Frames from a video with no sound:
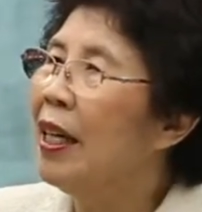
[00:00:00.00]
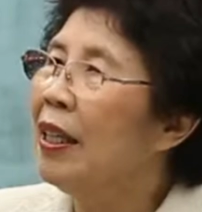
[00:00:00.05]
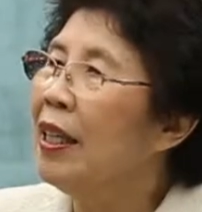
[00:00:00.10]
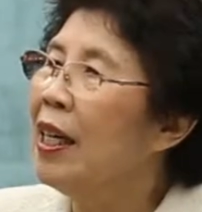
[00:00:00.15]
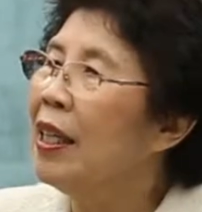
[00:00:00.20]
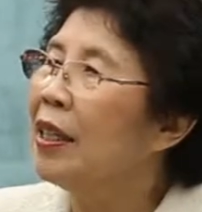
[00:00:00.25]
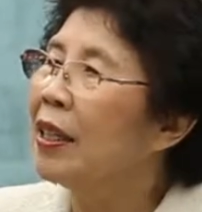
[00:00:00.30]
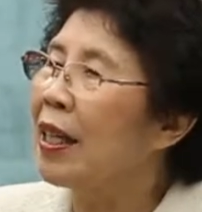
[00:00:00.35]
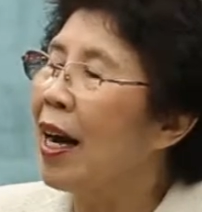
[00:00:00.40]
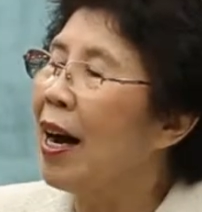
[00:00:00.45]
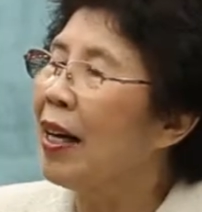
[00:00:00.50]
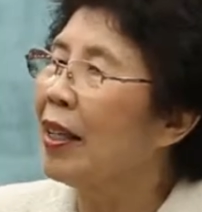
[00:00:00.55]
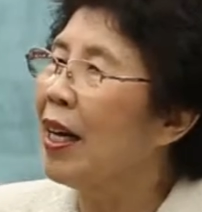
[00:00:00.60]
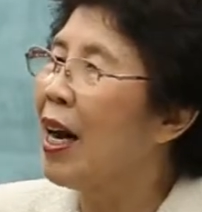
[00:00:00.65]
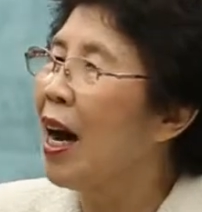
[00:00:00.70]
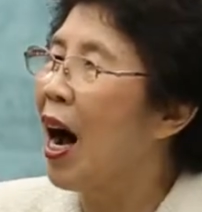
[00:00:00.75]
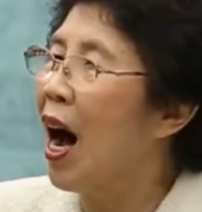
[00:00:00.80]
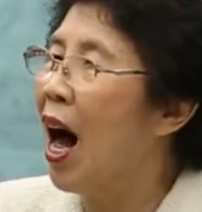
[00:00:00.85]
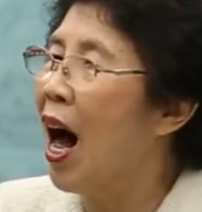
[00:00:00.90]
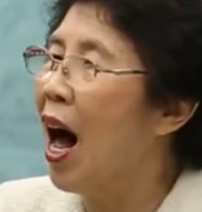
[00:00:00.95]
이
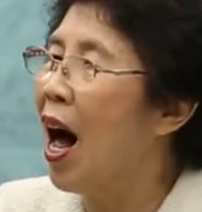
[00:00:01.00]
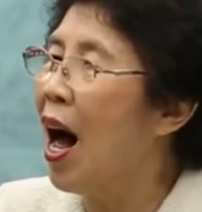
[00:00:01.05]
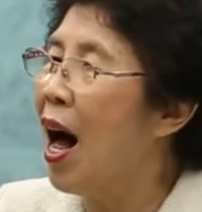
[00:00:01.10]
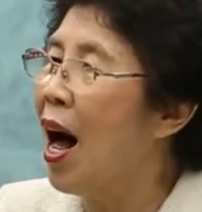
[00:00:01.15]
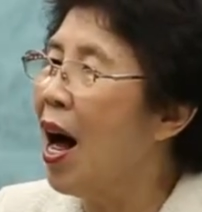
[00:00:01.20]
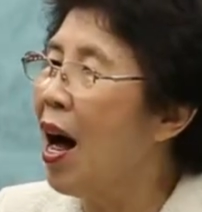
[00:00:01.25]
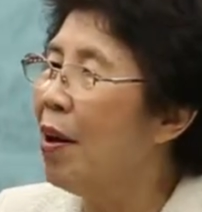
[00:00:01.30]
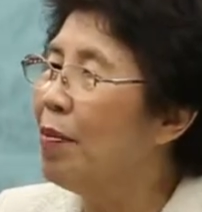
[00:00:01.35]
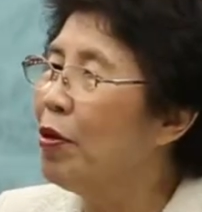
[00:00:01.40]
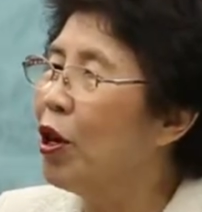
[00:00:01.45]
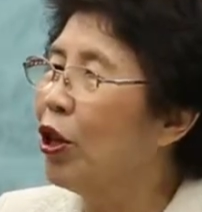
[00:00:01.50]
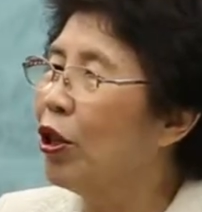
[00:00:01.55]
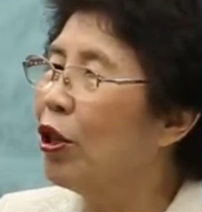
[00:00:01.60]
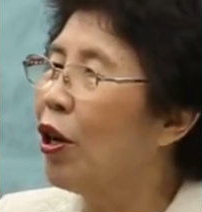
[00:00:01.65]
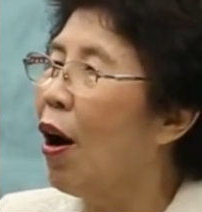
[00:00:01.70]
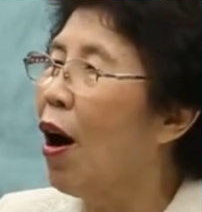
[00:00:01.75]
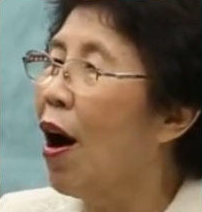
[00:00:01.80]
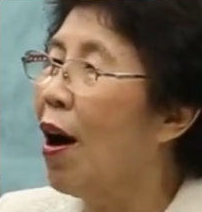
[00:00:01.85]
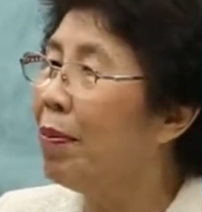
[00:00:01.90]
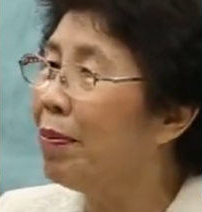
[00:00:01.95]
땅에
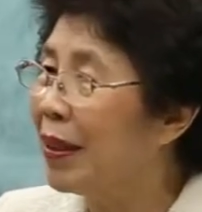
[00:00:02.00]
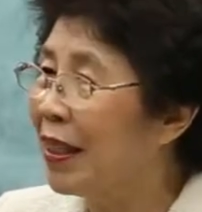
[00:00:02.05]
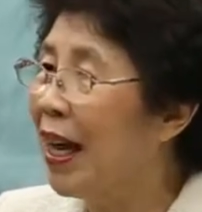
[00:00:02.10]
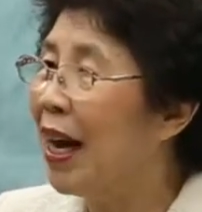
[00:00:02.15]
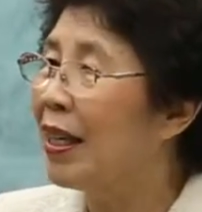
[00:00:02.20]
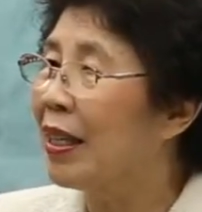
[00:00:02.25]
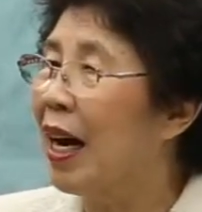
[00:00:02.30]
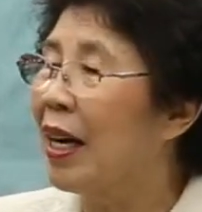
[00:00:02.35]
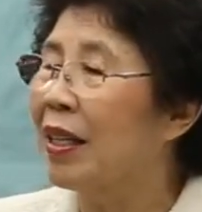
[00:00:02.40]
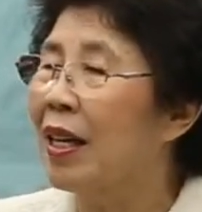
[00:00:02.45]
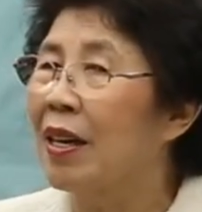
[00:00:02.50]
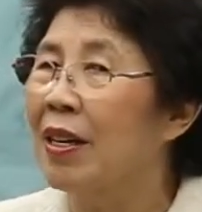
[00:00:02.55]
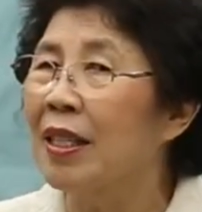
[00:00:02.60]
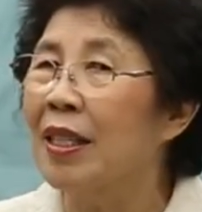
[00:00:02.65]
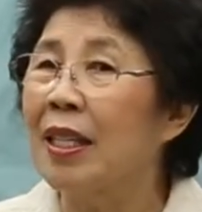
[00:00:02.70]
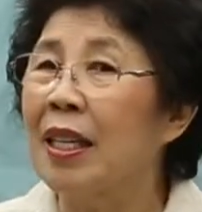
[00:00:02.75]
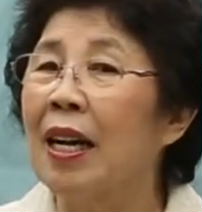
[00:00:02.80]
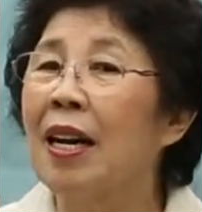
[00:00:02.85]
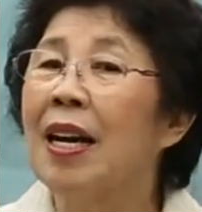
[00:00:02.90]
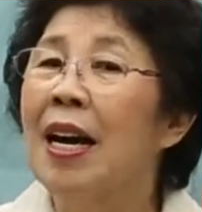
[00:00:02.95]
아무것도 없다라는
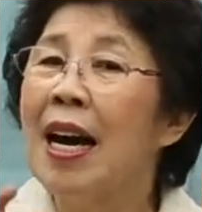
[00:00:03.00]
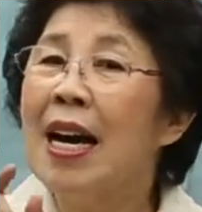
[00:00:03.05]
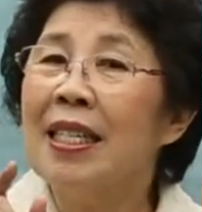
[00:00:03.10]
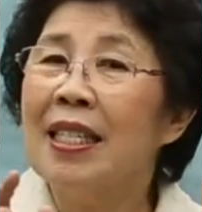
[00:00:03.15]
것을